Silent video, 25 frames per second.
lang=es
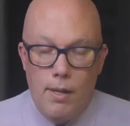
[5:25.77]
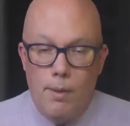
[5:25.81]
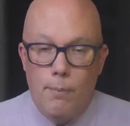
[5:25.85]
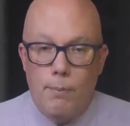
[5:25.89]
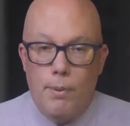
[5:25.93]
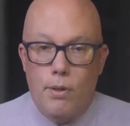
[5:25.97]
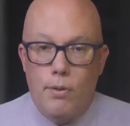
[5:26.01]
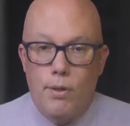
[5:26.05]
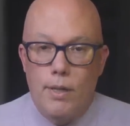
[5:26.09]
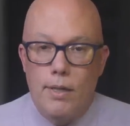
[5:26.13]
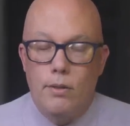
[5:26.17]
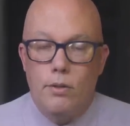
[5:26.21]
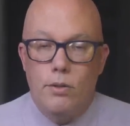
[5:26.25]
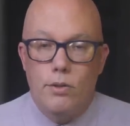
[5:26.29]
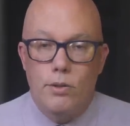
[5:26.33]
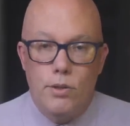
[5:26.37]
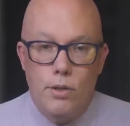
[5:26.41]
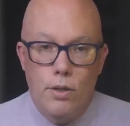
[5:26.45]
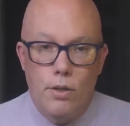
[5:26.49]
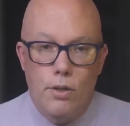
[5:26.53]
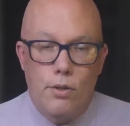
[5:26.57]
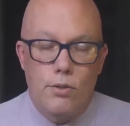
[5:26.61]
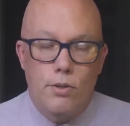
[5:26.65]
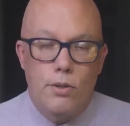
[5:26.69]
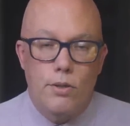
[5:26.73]
Pero en los
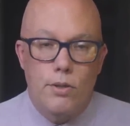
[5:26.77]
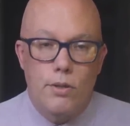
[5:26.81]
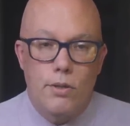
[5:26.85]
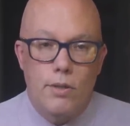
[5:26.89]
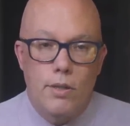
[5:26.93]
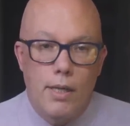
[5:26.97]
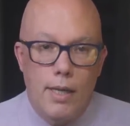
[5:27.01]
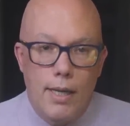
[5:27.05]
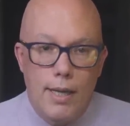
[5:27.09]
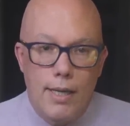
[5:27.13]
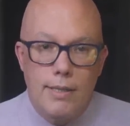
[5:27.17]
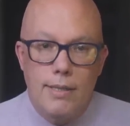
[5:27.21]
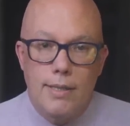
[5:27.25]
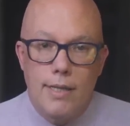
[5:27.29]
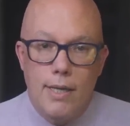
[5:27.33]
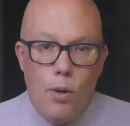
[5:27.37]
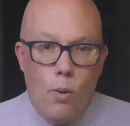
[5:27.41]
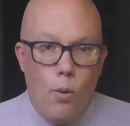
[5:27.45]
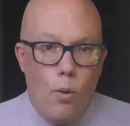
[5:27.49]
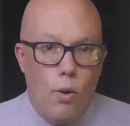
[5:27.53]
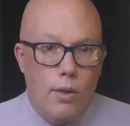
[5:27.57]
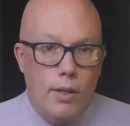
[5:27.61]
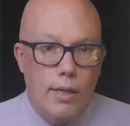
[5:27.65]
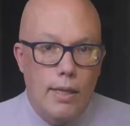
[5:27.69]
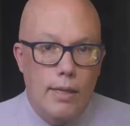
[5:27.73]
dos, ese
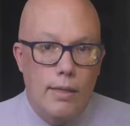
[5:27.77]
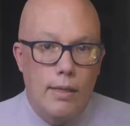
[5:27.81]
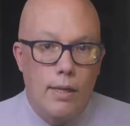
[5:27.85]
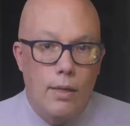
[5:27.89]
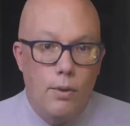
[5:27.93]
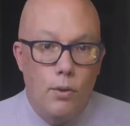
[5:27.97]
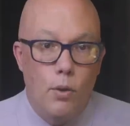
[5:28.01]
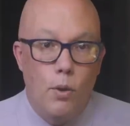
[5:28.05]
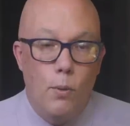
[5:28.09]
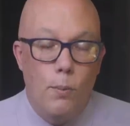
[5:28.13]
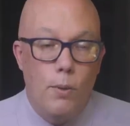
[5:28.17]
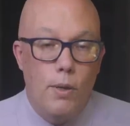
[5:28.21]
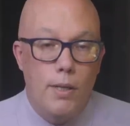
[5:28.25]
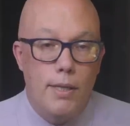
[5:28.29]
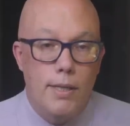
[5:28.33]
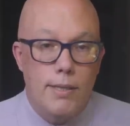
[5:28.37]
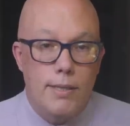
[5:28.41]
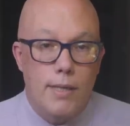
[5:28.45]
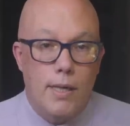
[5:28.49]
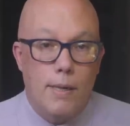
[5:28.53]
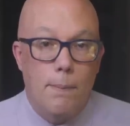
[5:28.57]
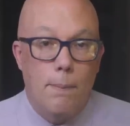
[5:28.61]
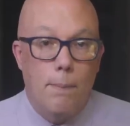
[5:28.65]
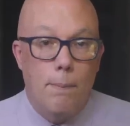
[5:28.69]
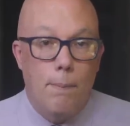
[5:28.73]
orden no puede
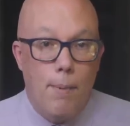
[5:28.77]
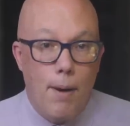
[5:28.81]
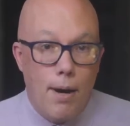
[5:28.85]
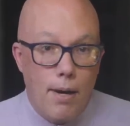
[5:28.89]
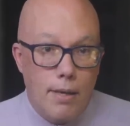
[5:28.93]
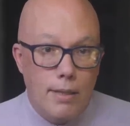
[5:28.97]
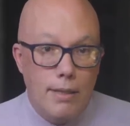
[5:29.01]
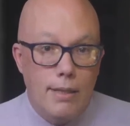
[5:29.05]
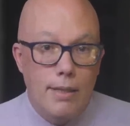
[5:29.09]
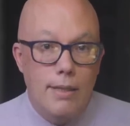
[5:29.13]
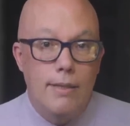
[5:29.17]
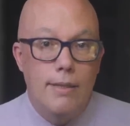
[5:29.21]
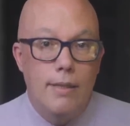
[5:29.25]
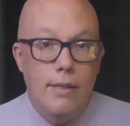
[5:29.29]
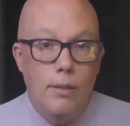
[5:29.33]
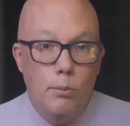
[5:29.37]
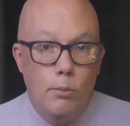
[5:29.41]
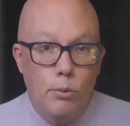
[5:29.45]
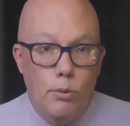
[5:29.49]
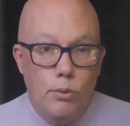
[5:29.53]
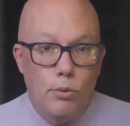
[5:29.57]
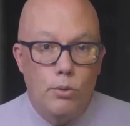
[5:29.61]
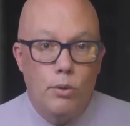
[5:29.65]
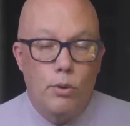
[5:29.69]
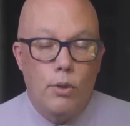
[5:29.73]
ser parte del
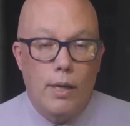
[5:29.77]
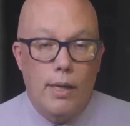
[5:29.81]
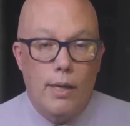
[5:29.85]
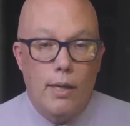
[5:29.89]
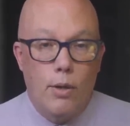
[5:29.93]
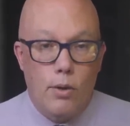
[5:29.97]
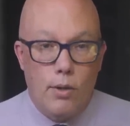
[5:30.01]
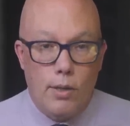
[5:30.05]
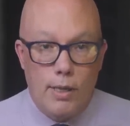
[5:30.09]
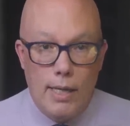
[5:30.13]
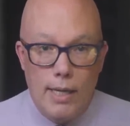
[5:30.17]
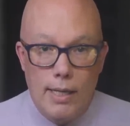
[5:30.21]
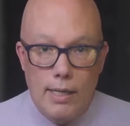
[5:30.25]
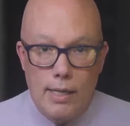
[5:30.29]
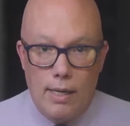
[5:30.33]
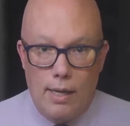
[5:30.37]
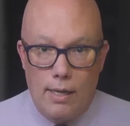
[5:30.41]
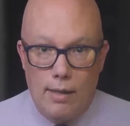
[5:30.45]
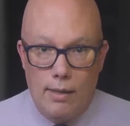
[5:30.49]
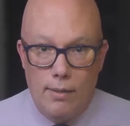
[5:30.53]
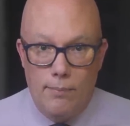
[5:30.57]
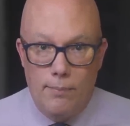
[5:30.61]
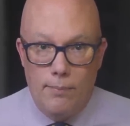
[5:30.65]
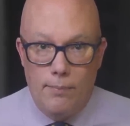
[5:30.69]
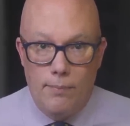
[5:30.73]
mundo que
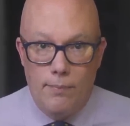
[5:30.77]
ordena.